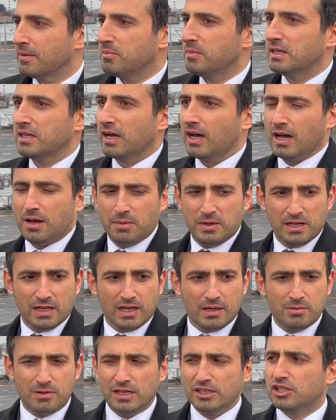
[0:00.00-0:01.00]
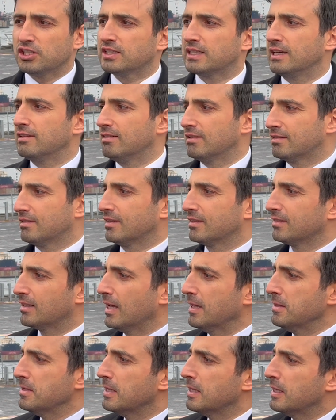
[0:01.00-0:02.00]
biri Amerika Birleşik
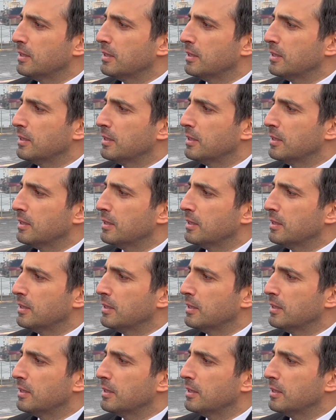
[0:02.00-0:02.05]
Devletleri'nden